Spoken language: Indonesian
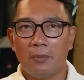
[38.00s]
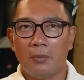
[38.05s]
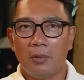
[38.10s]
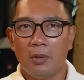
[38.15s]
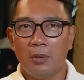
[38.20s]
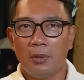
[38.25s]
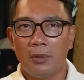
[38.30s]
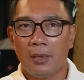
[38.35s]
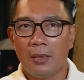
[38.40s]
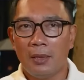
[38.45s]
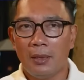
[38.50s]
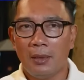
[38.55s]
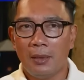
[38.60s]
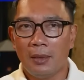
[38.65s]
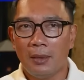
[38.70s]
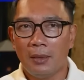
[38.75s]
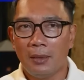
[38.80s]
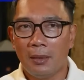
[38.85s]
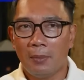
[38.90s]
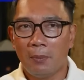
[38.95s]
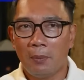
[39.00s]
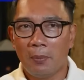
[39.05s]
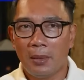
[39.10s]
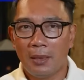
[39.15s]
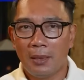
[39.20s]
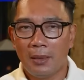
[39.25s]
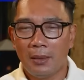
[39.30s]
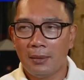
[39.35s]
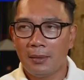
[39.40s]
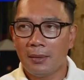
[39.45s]
menurut saya yang
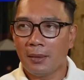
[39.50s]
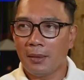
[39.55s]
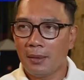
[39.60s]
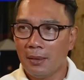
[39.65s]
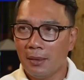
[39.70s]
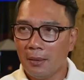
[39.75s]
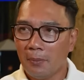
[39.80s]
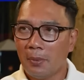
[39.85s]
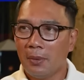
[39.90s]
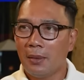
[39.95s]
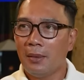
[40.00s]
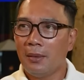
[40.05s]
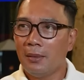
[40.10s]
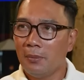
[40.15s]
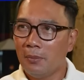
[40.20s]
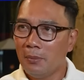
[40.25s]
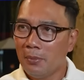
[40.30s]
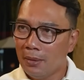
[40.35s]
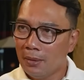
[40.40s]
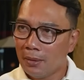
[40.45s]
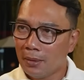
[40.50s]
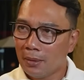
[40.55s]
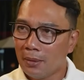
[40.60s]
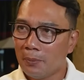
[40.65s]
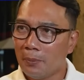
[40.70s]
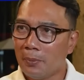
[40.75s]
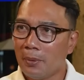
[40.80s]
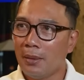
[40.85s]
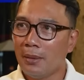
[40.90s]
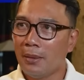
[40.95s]
paling ceria paling
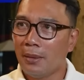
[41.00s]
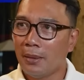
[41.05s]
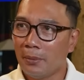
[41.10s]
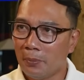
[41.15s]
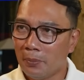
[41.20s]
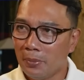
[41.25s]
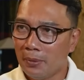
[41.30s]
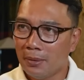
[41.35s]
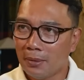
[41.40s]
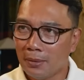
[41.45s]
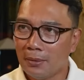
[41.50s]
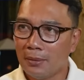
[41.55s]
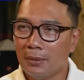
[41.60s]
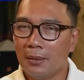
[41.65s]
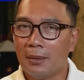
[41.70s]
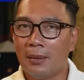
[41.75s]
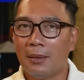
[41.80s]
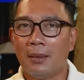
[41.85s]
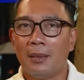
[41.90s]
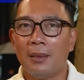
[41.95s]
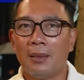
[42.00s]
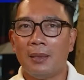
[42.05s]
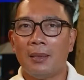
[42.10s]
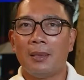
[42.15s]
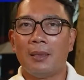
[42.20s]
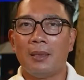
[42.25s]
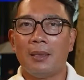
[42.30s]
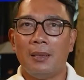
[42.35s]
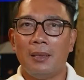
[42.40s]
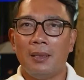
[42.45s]
gembira paling happy ya
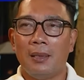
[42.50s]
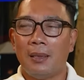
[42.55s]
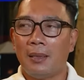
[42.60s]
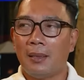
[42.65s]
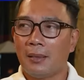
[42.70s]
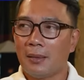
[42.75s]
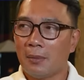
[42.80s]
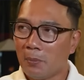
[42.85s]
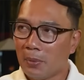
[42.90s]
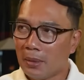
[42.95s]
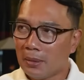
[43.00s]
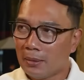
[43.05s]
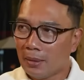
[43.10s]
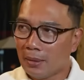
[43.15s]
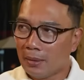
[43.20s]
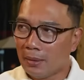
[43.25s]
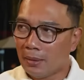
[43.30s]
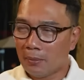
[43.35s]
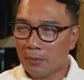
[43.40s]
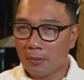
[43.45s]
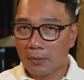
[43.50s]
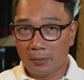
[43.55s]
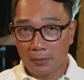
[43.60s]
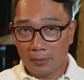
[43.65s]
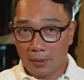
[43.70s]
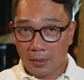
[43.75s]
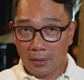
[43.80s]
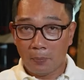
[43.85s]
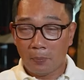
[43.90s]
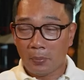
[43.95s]
di kesempatan yang
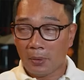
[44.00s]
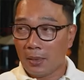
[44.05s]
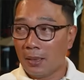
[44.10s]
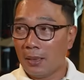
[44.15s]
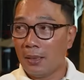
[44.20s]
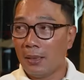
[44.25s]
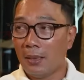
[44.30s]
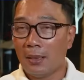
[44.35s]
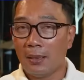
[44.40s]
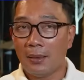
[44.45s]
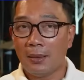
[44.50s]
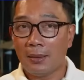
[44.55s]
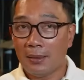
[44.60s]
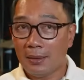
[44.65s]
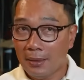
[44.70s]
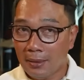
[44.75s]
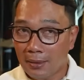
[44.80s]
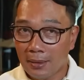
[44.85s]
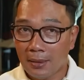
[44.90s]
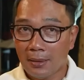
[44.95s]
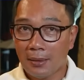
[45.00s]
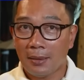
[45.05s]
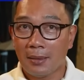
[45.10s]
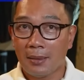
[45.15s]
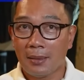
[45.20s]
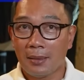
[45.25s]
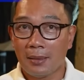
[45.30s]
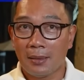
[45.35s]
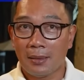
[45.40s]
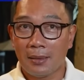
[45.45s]
saya pernah lihat tidak
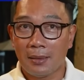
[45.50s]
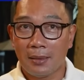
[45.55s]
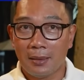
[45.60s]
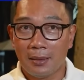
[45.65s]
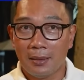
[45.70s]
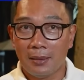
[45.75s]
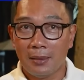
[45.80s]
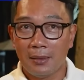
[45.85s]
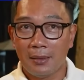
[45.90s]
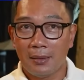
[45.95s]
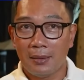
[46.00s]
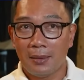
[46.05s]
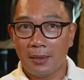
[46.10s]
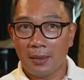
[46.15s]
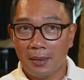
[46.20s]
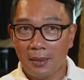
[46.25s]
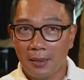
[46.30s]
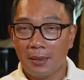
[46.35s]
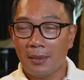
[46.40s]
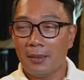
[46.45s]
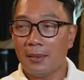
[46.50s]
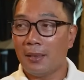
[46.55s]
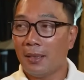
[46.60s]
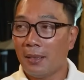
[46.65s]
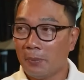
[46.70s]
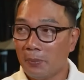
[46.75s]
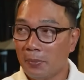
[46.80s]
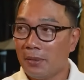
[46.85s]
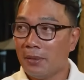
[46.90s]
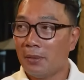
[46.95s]
seceria
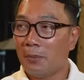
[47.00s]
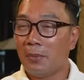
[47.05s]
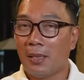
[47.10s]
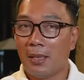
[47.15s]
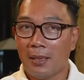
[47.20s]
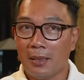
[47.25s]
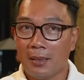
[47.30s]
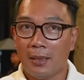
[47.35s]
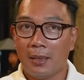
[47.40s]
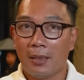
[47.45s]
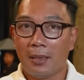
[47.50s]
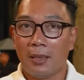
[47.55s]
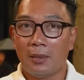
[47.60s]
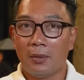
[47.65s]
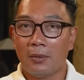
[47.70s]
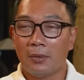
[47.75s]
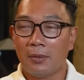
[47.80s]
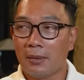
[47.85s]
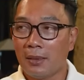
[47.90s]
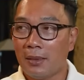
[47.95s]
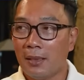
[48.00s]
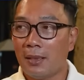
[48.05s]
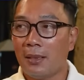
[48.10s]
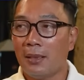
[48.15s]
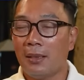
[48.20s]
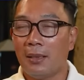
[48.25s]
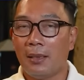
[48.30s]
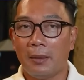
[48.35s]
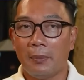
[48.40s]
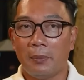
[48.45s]
sehappy sebahagia kalau
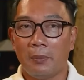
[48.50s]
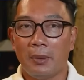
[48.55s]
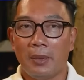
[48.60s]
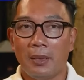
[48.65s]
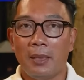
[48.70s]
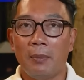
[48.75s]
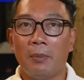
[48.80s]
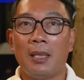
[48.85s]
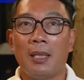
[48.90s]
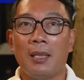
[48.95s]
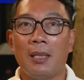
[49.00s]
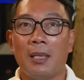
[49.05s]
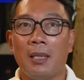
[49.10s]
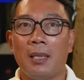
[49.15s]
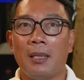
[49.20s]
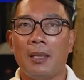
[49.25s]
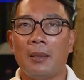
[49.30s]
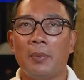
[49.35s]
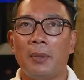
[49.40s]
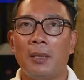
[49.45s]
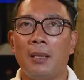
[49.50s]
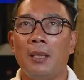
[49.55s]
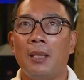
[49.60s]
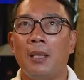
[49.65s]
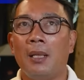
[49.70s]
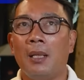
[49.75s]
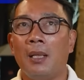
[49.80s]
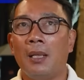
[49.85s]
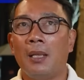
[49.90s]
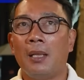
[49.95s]
sedang di glamping ini menandakan apa
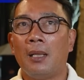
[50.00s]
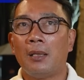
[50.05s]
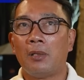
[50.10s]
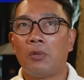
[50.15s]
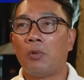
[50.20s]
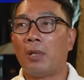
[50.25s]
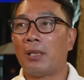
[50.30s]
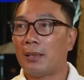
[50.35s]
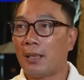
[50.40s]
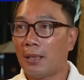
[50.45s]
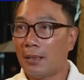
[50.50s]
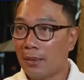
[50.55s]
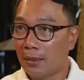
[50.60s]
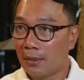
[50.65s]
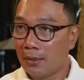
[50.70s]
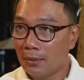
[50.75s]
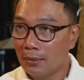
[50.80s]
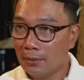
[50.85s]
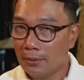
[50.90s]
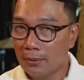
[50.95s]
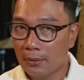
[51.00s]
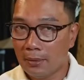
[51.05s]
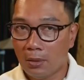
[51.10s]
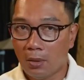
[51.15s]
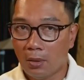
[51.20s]
suasana